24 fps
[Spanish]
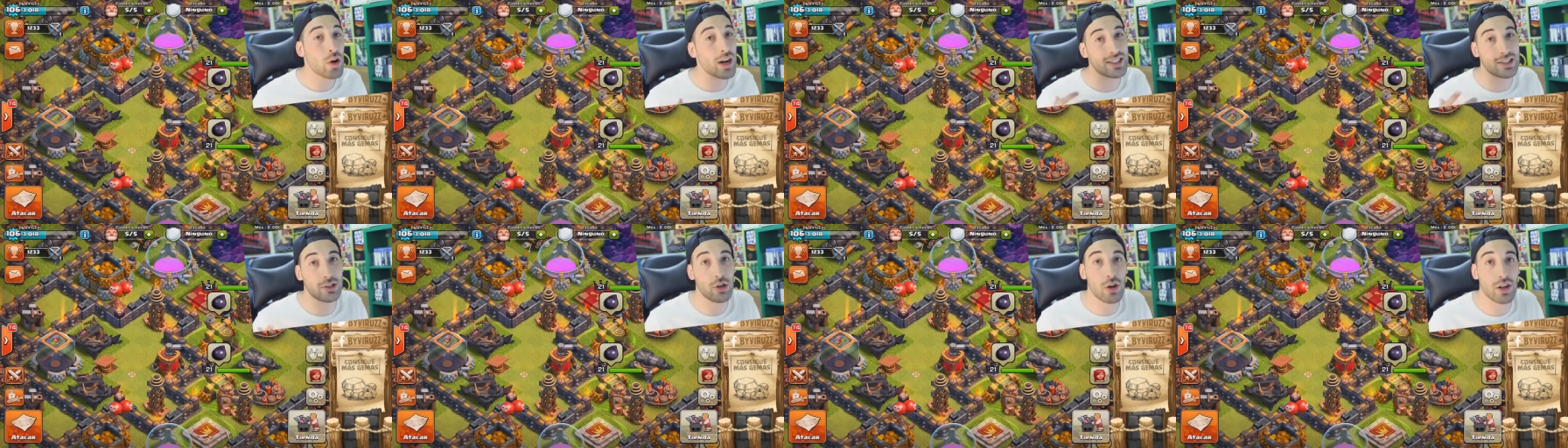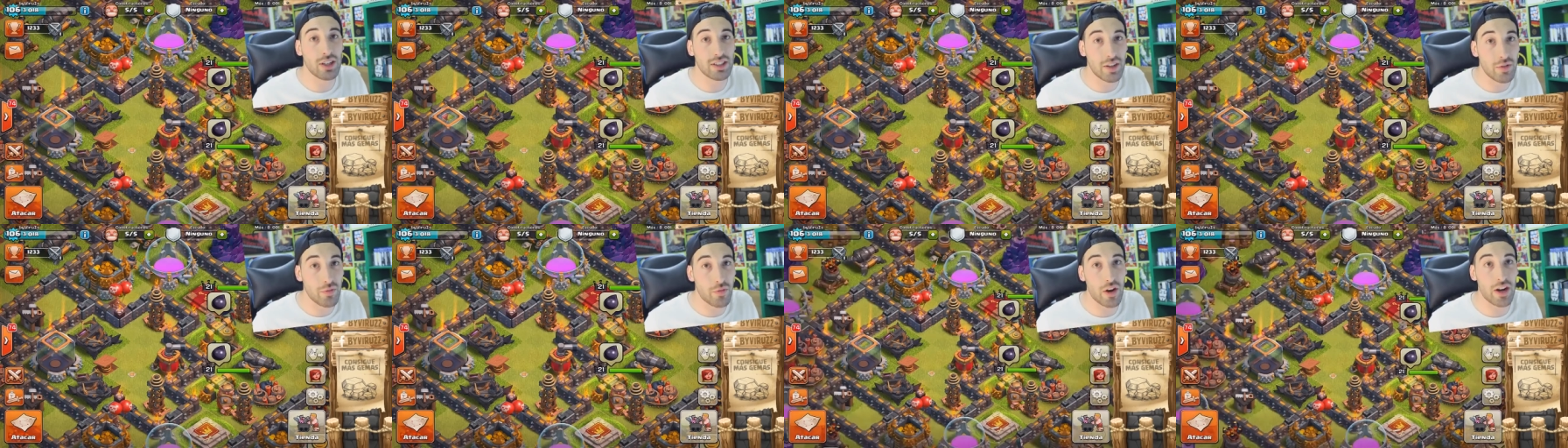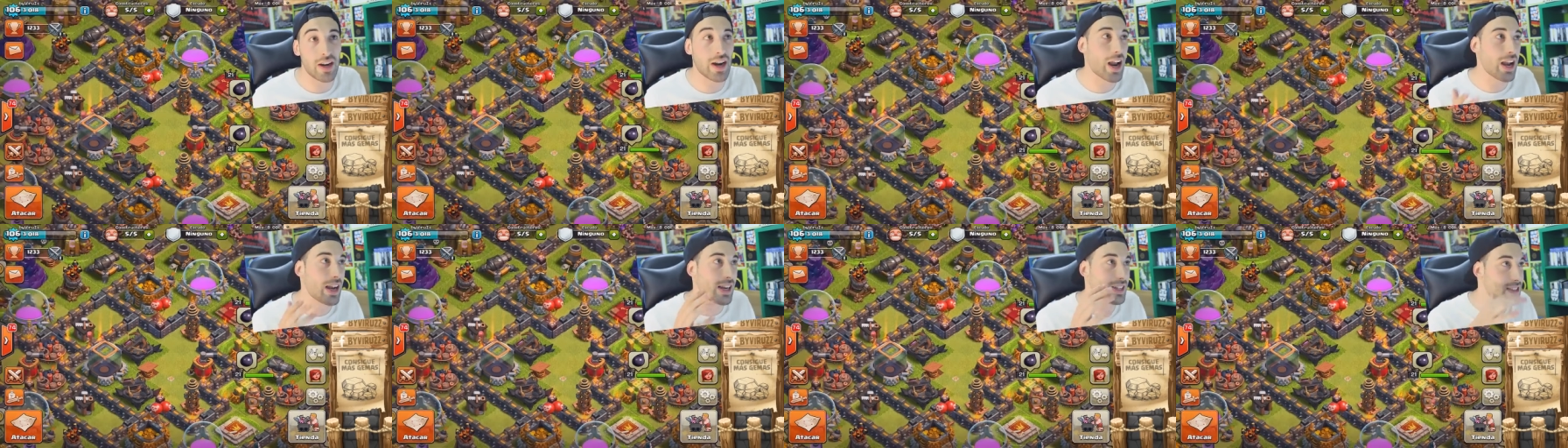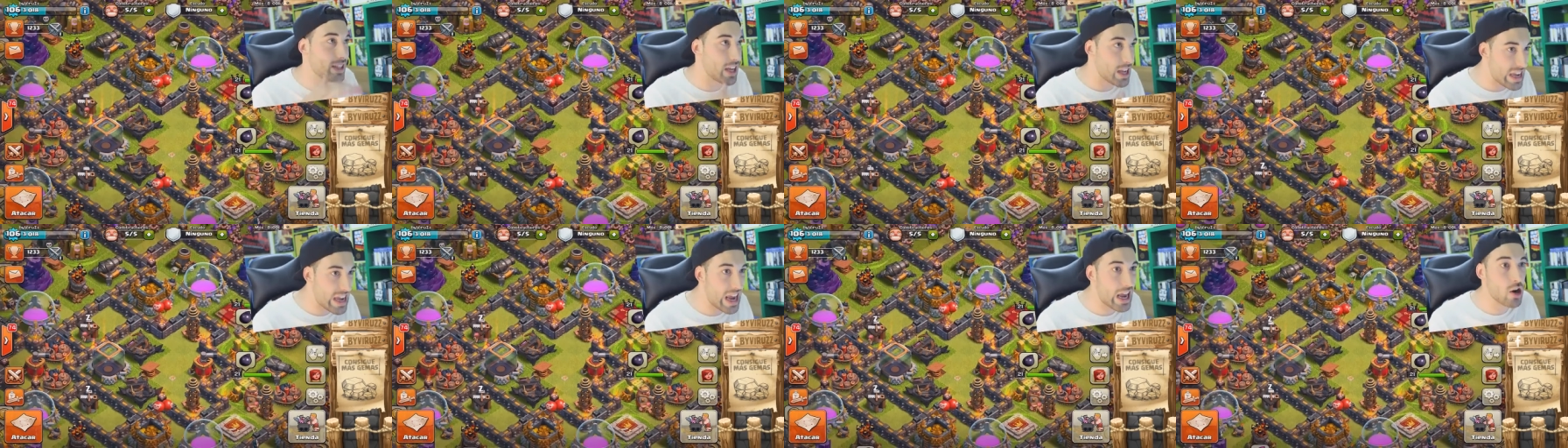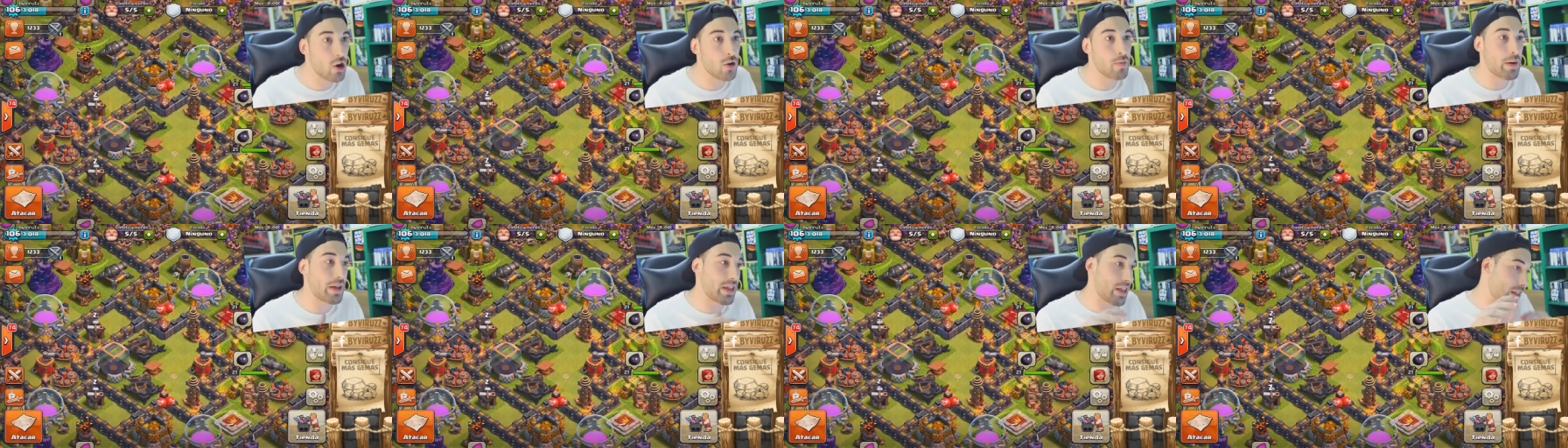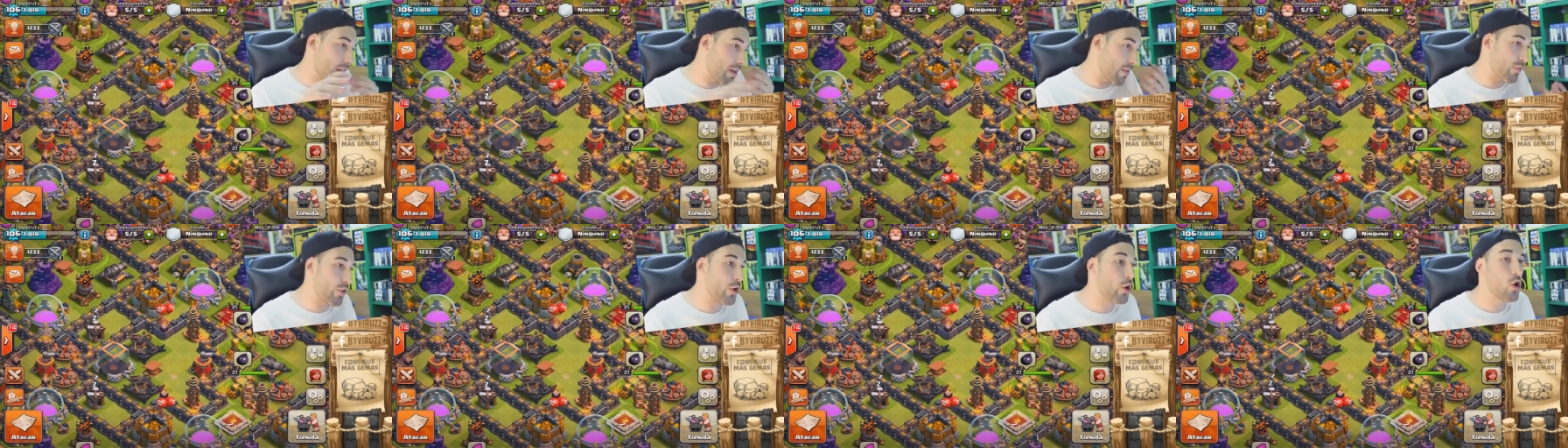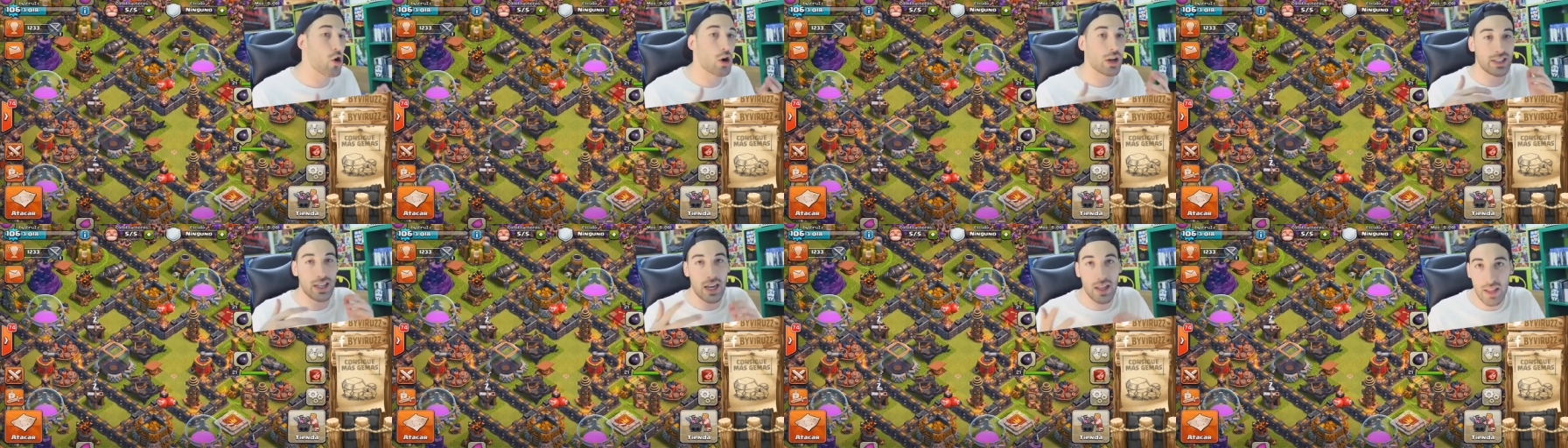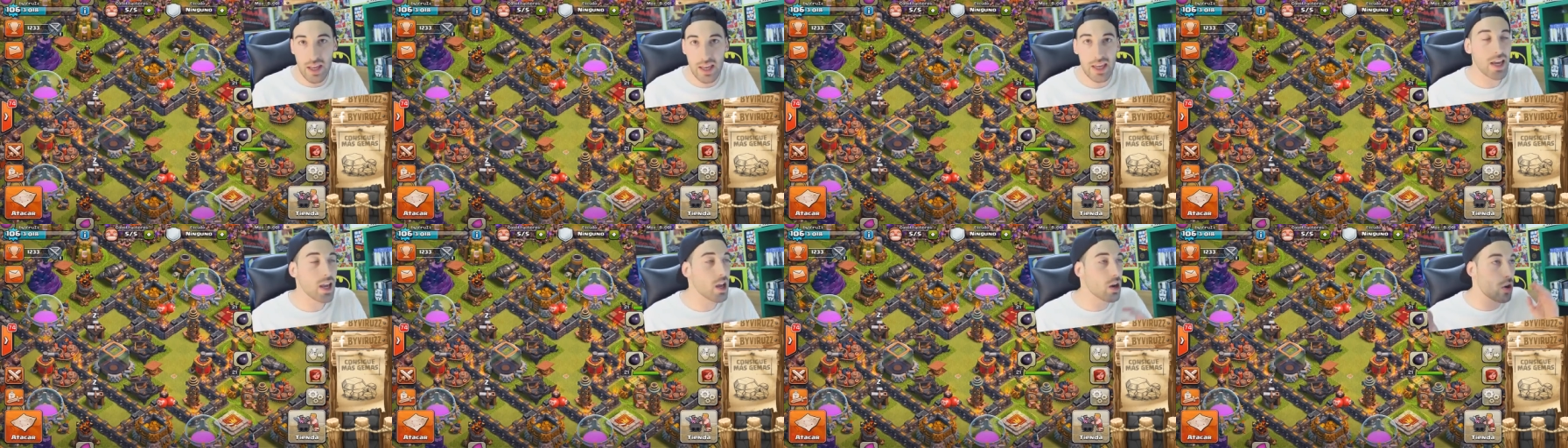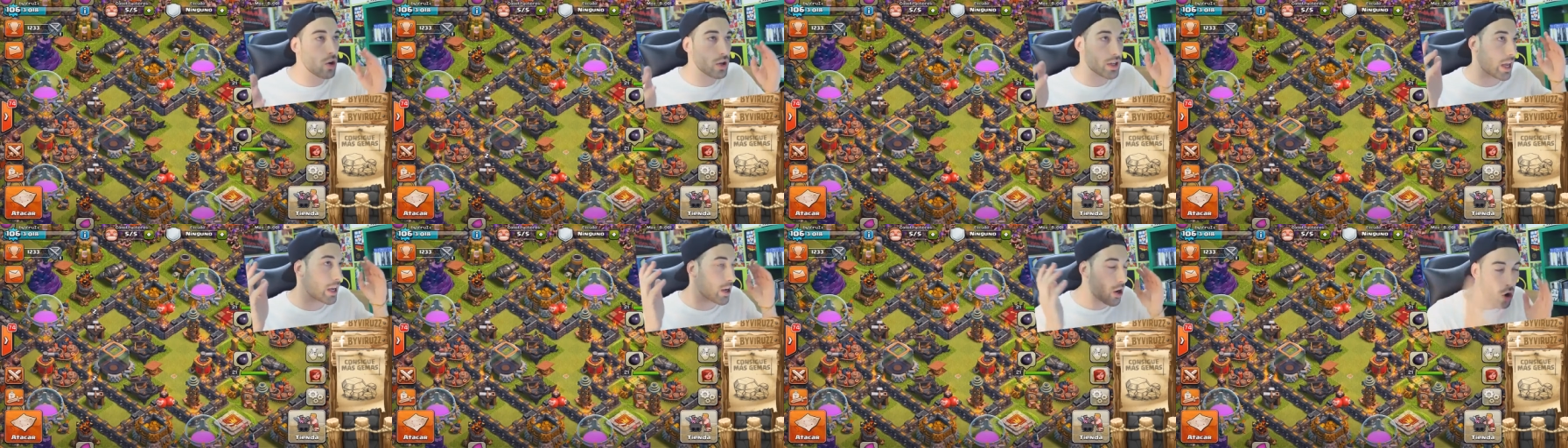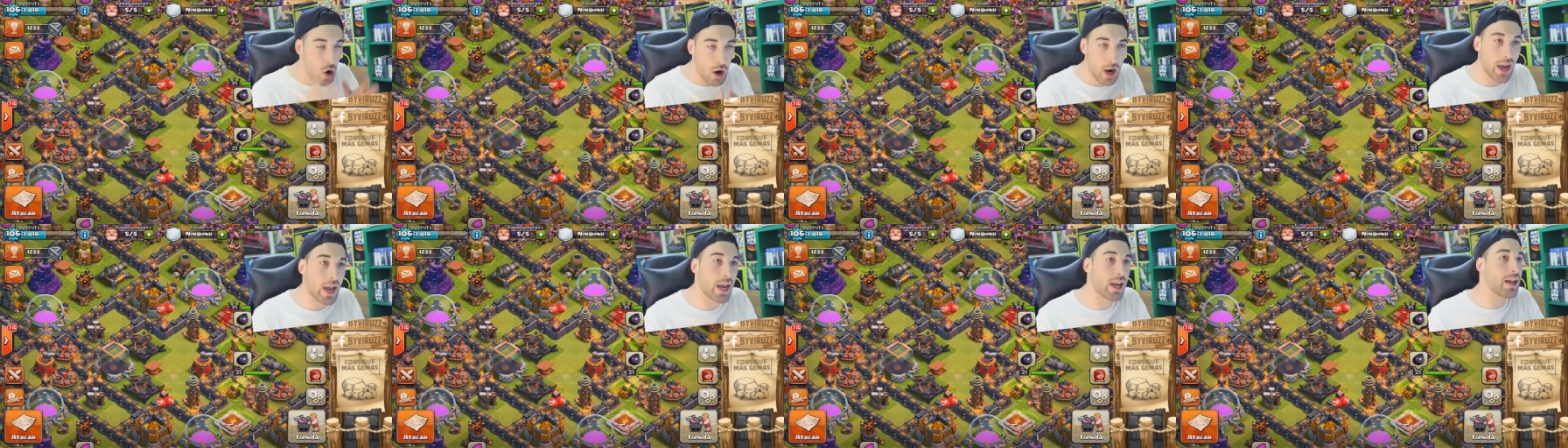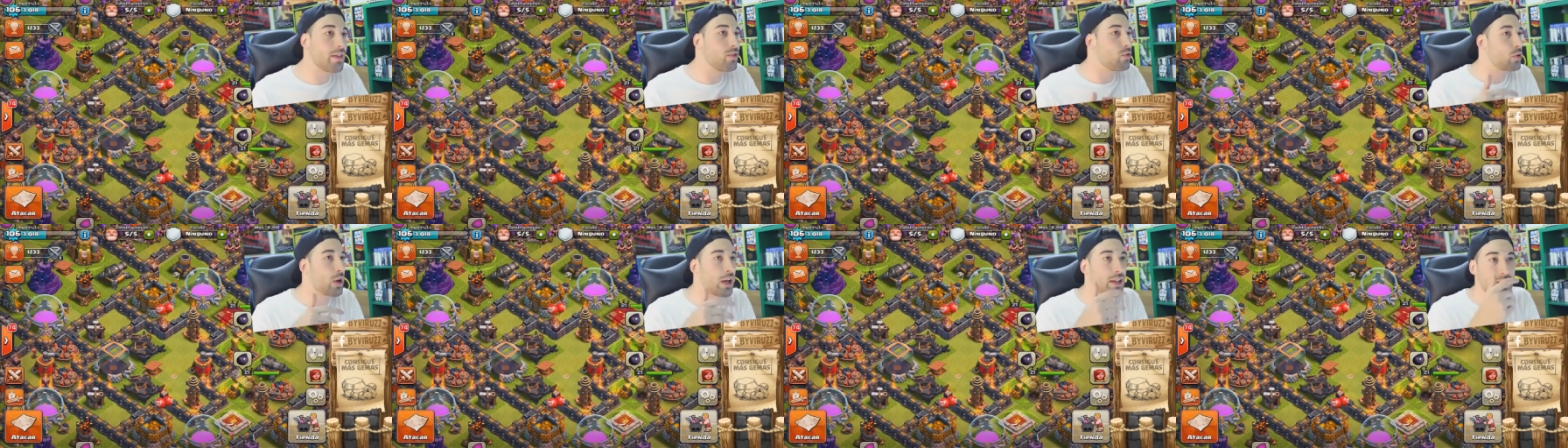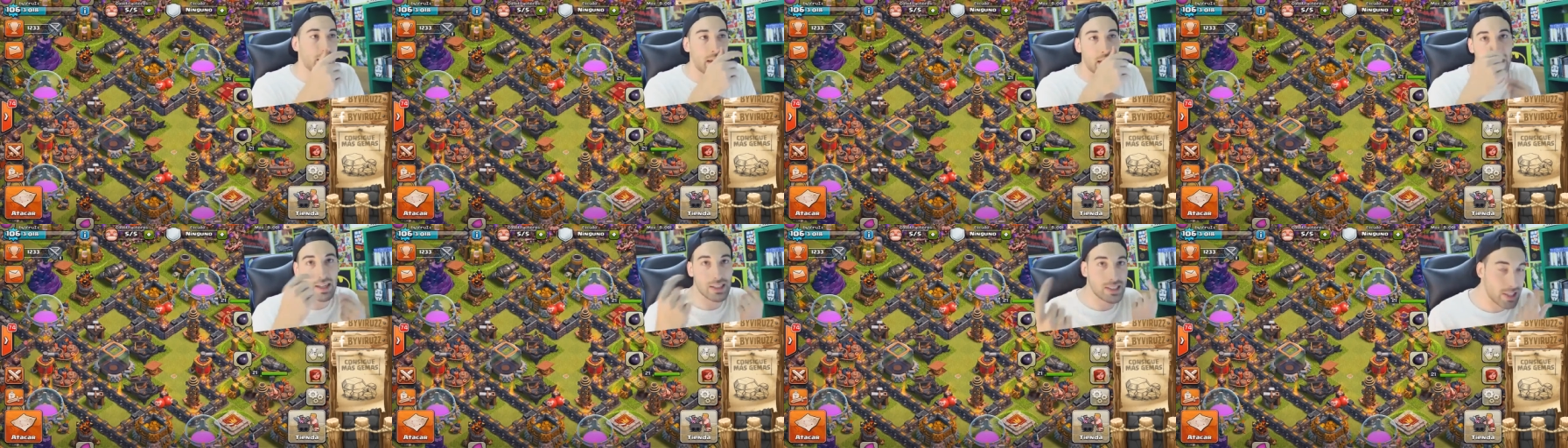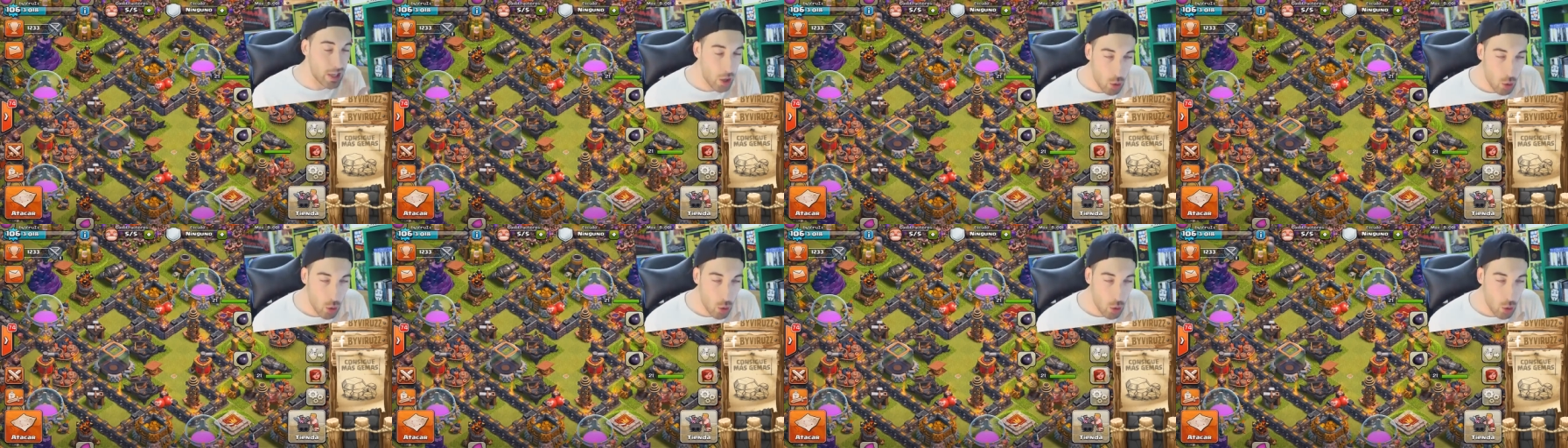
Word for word: Unas torres infernales de hielo en vez de de fuego Que sean de hielo y que congelen durante X